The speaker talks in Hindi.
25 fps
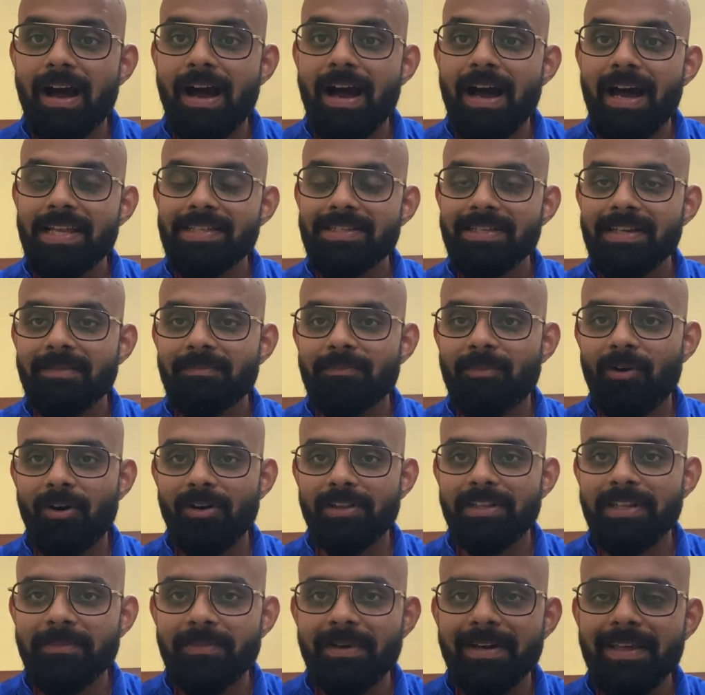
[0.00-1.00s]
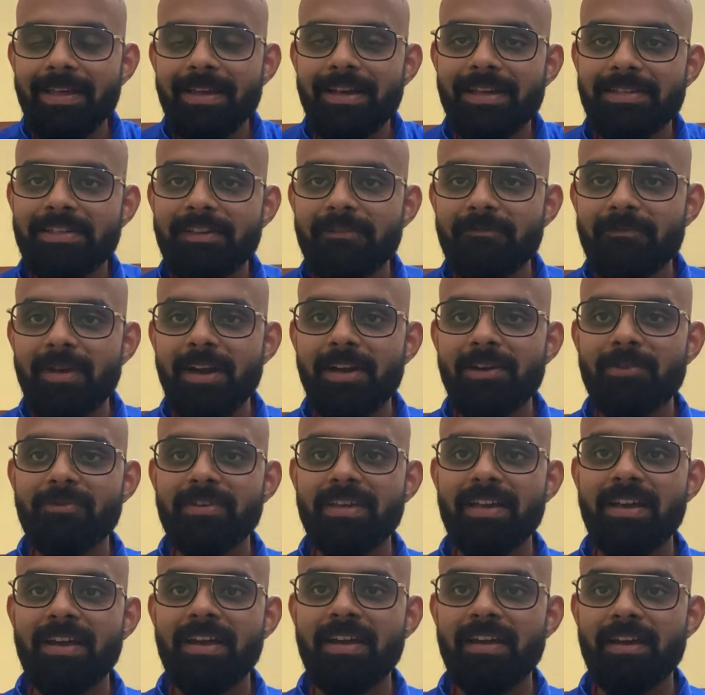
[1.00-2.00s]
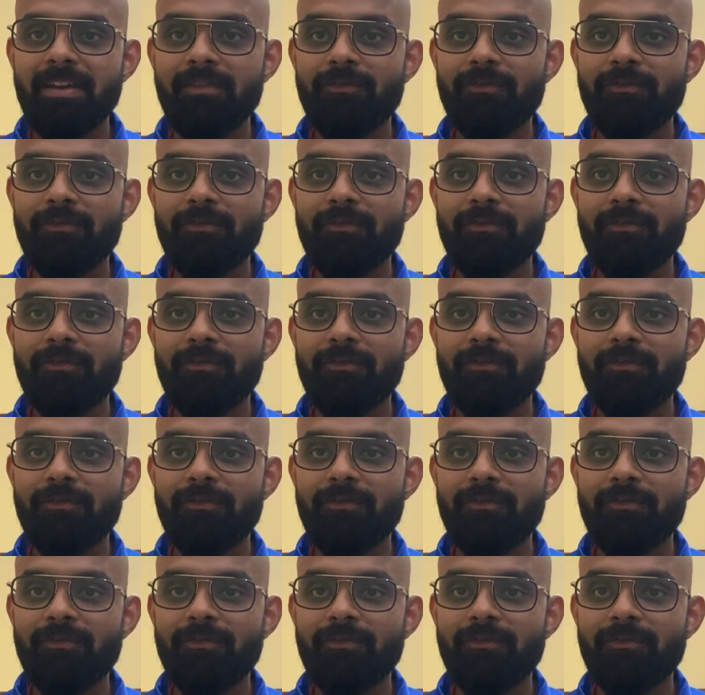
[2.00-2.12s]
आज एक बहुत ही बड़ी अचीवमेंट हुई है